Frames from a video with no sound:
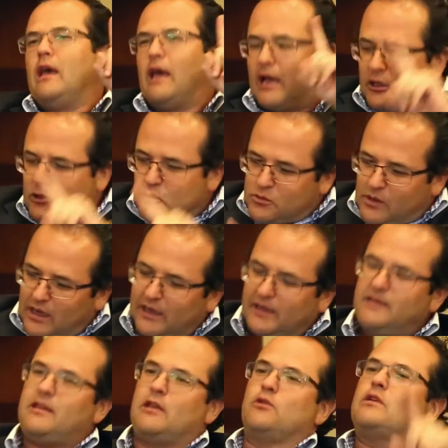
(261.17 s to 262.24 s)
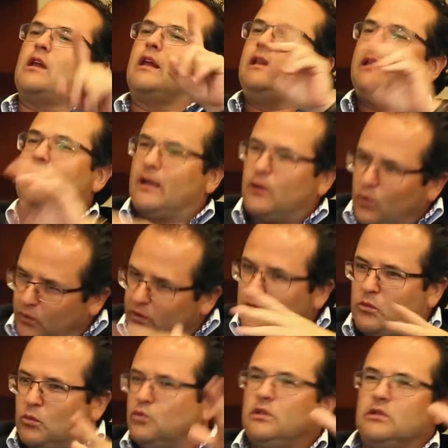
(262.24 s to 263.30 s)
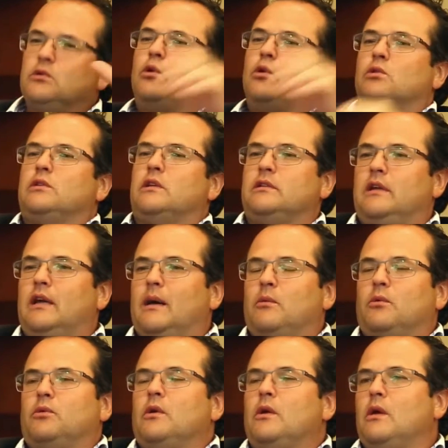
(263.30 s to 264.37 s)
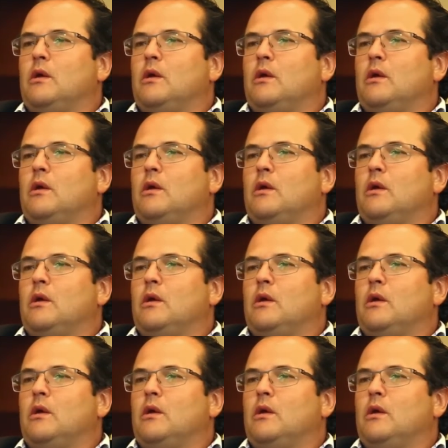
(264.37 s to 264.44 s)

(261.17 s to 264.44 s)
hay que sumarle diseños arquitectónicos, muchas cosas, digamos.